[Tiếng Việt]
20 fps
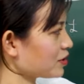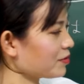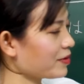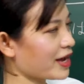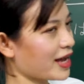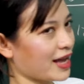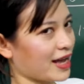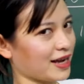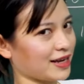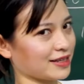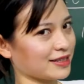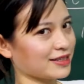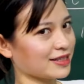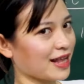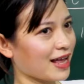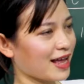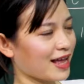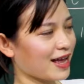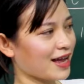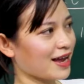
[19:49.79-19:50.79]
Trong hàng
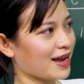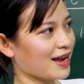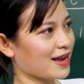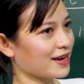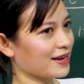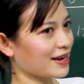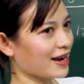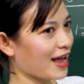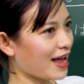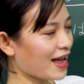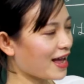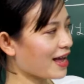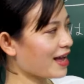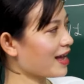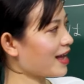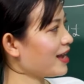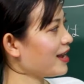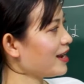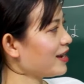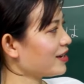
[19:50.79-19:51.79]
ta,
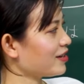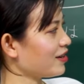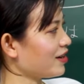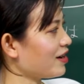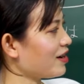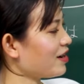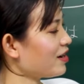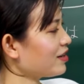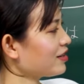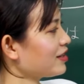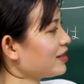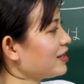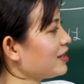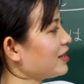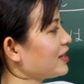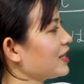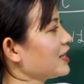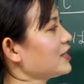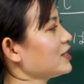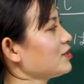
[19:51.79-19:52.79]
đa, đó
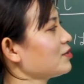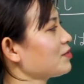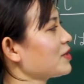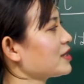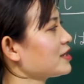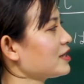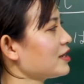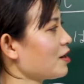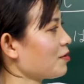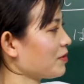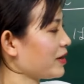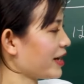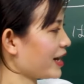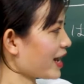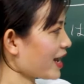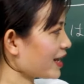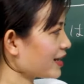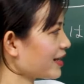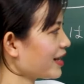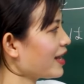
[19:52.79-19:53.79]
thì chúng ta sẽ đọc là
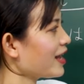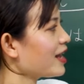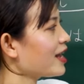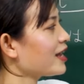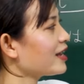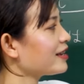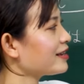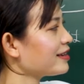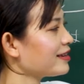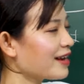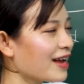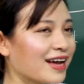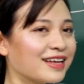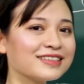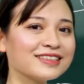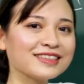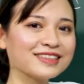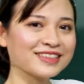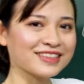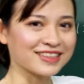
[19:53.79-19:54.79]
nan.
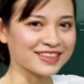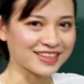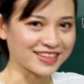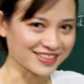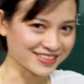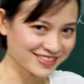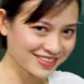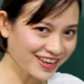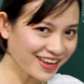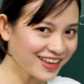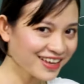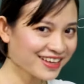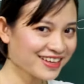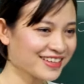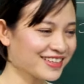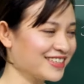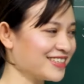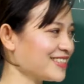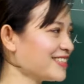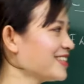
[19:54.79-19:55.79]
Nan desu ka,
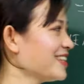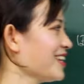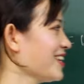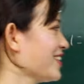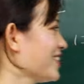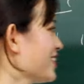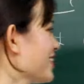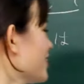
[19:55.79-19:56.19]
được chưa nào?